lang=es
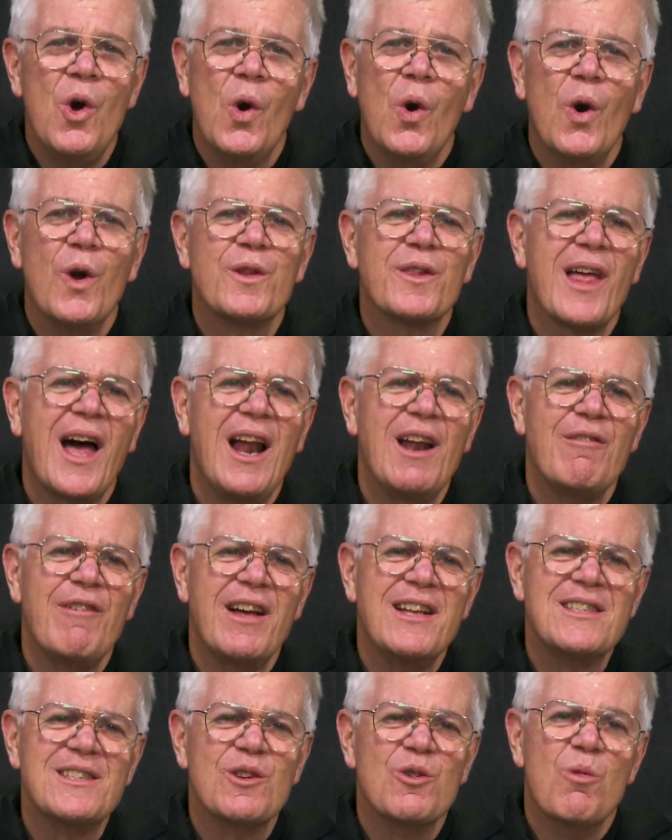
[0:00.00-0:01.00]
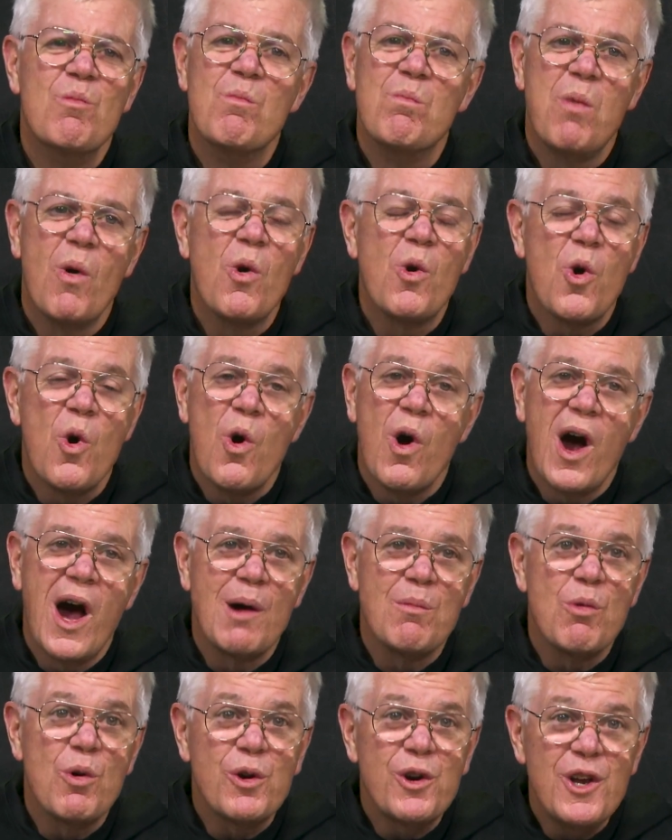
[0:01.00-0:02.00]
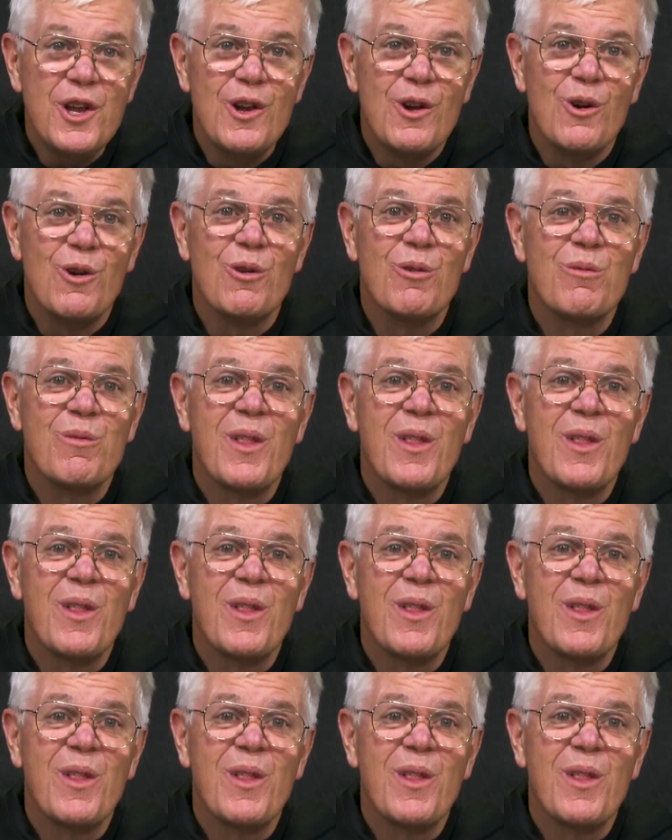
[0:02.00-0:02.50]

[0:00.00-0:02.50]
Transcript: o tal vez un poco aburrido.